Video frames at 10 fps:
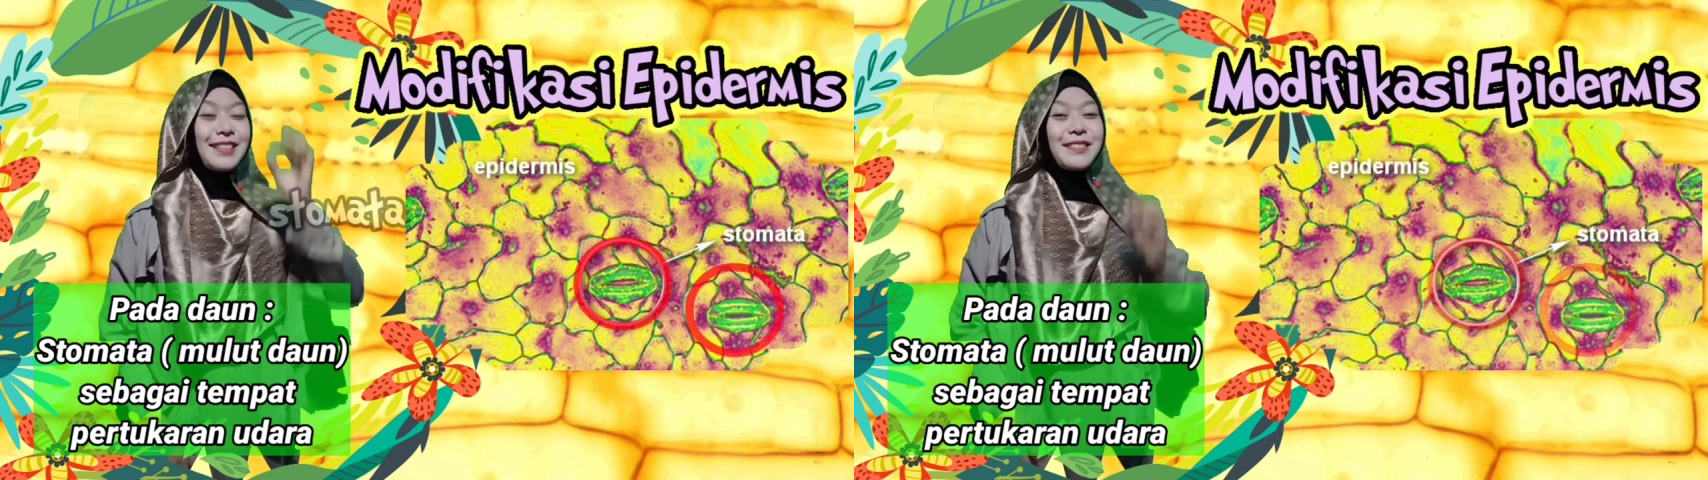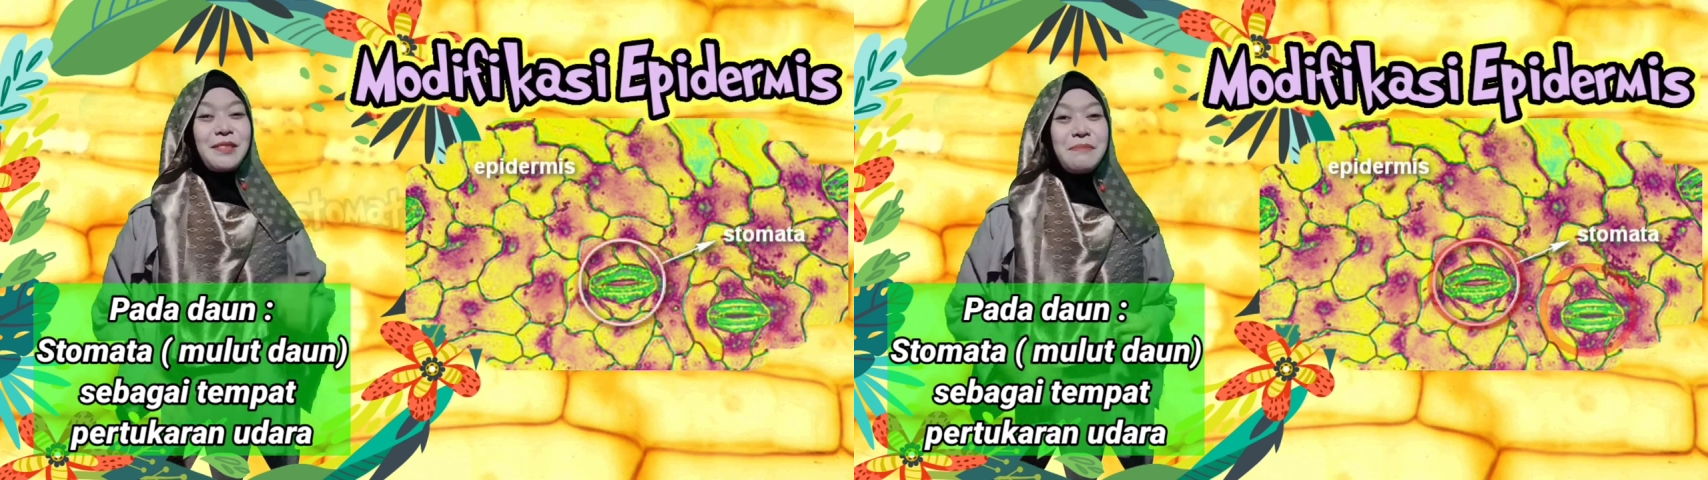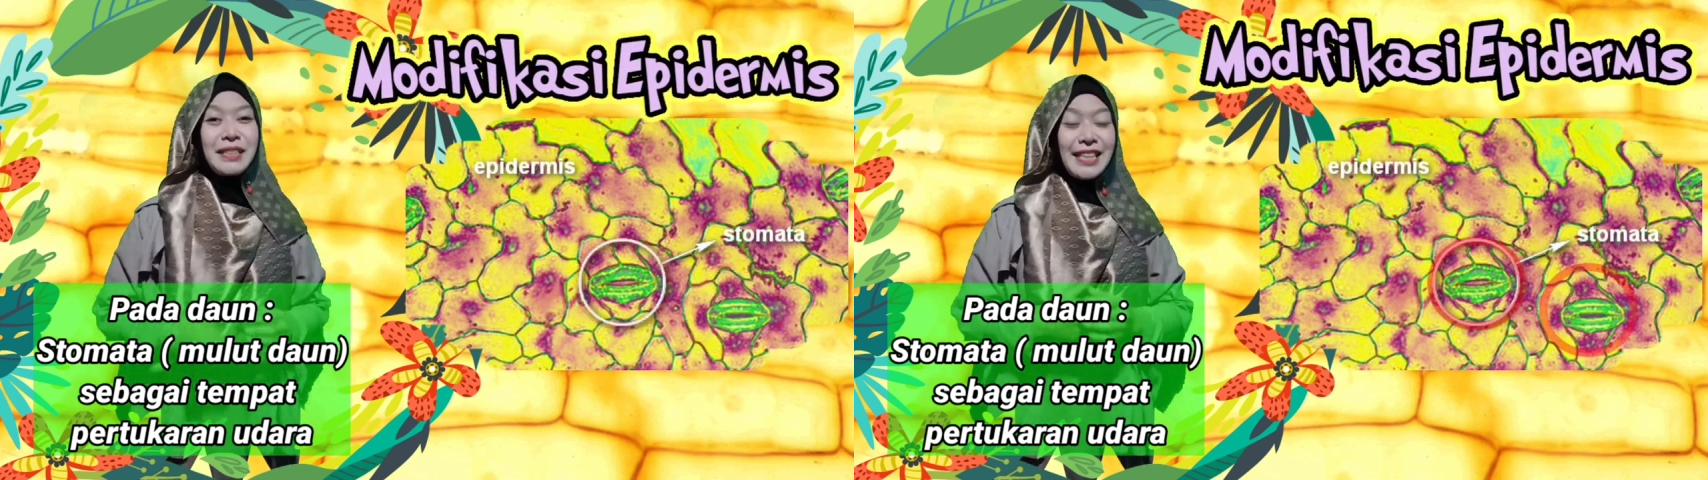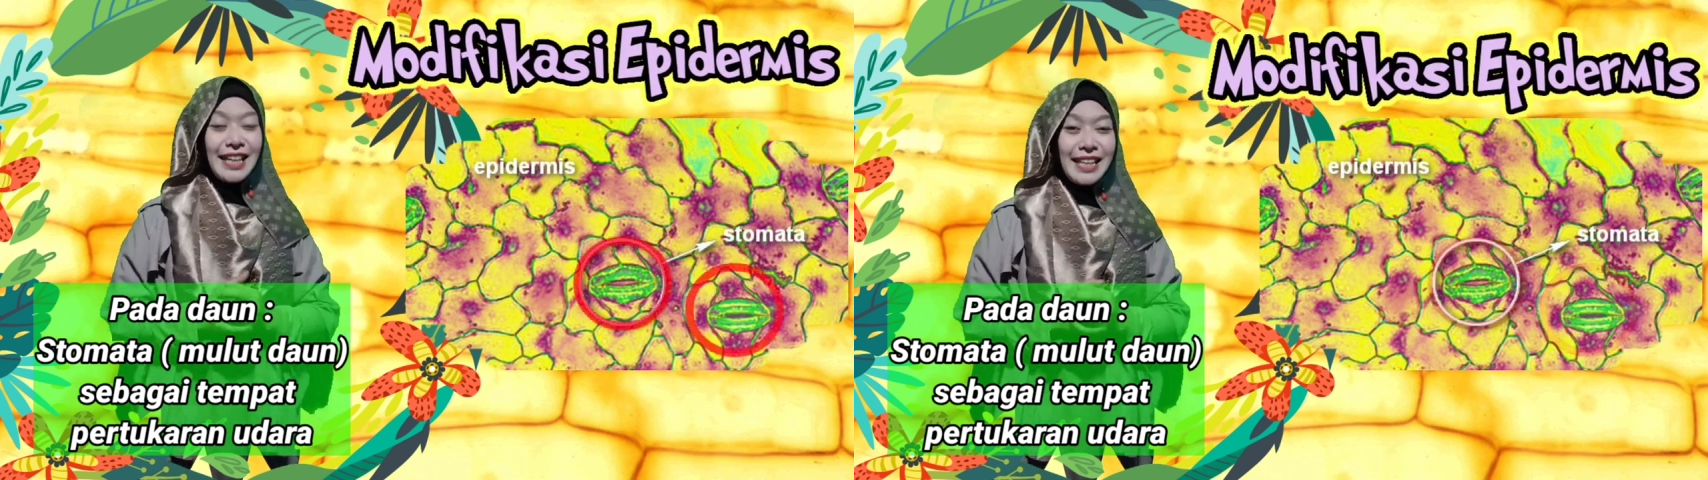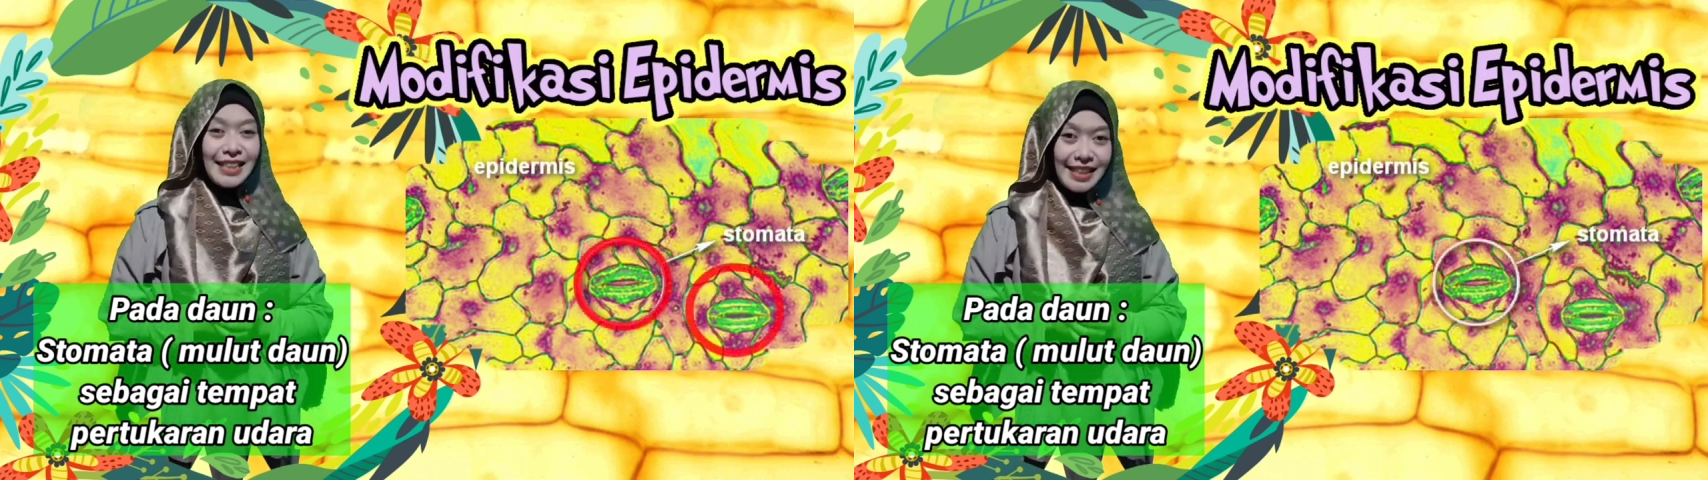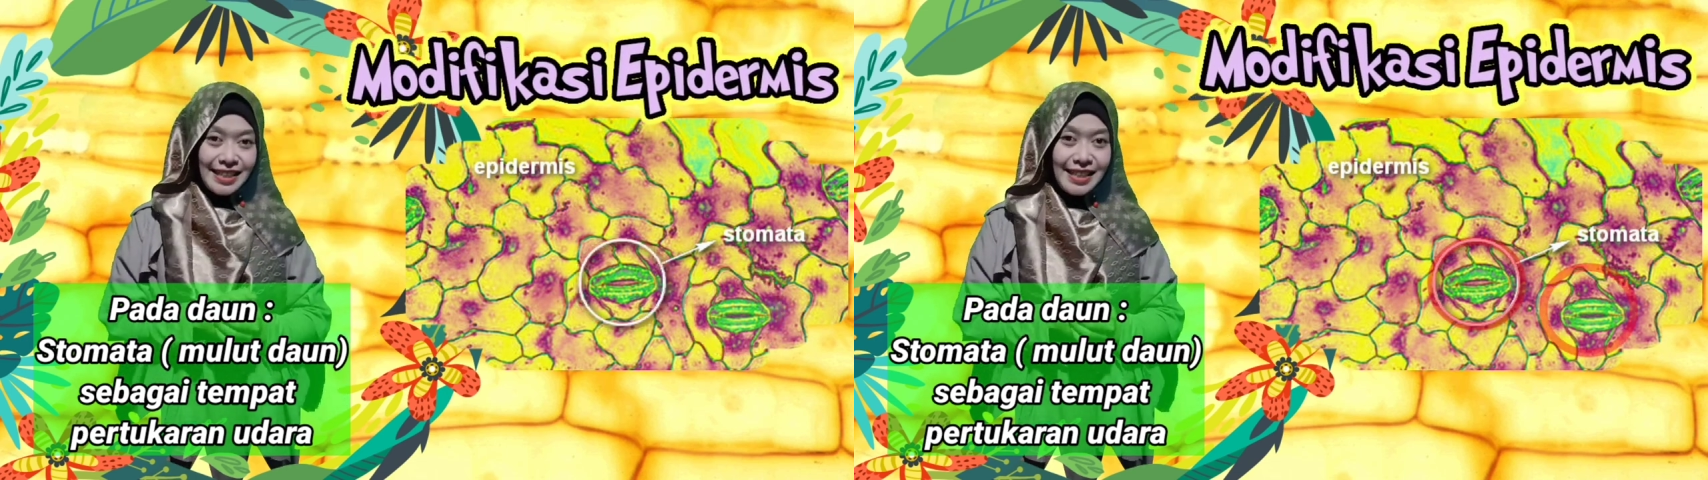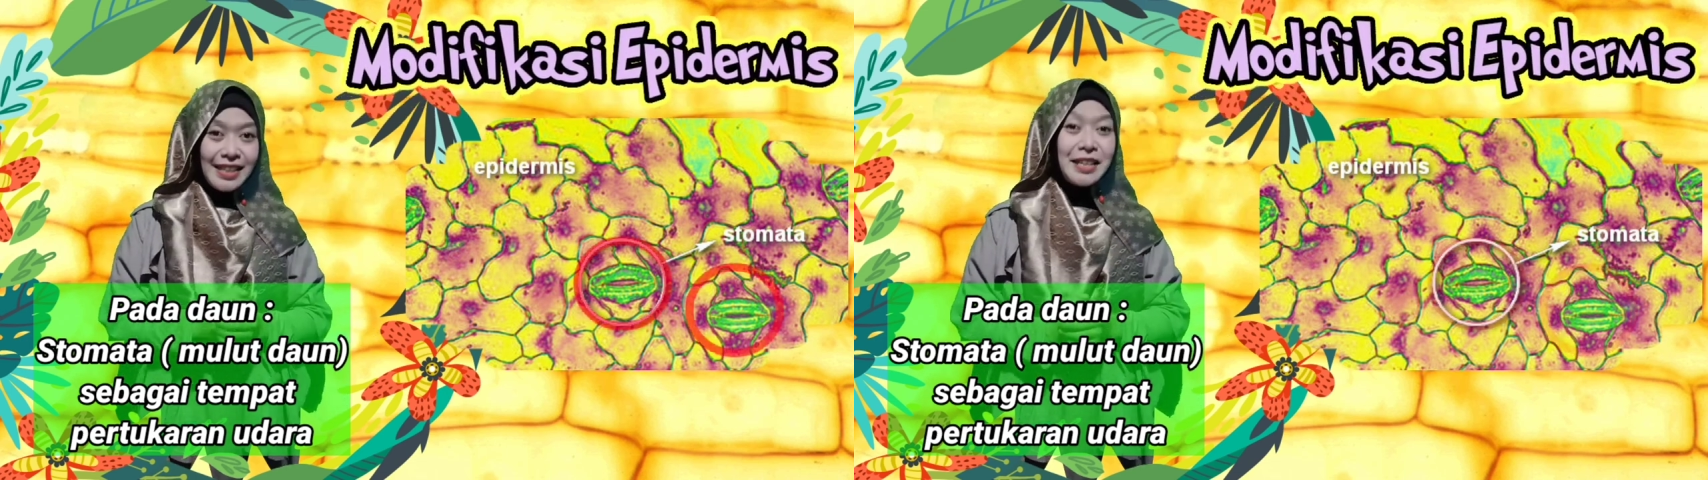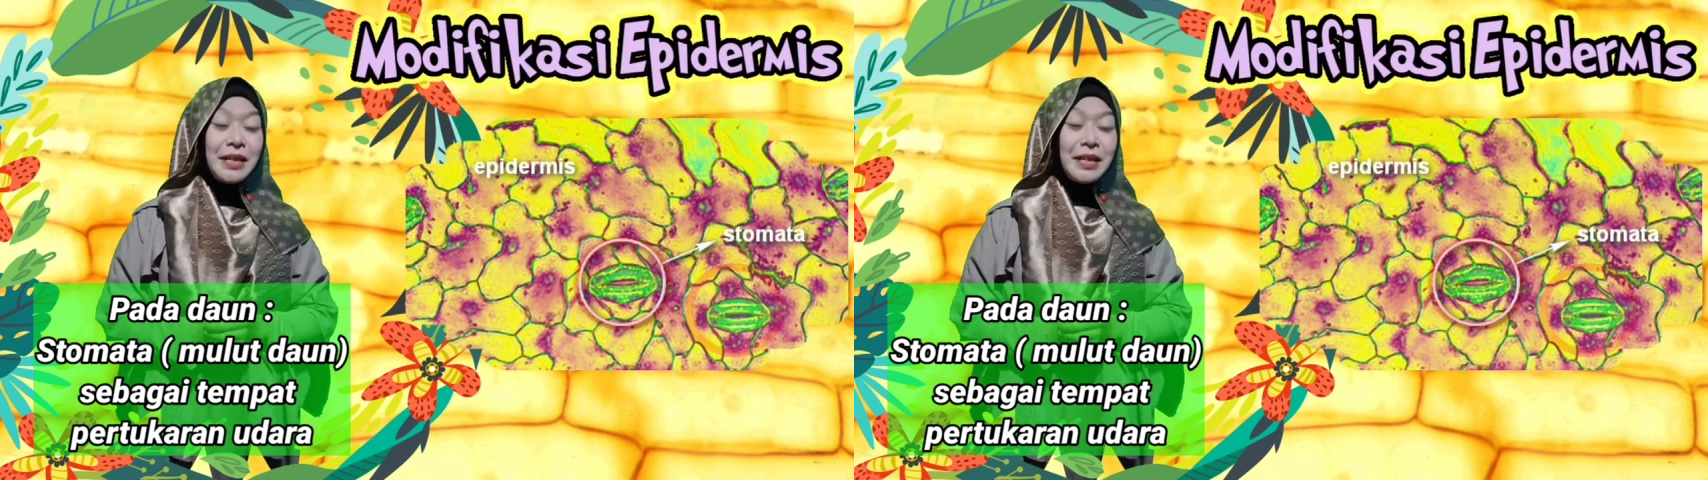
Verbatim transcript: Stomata ini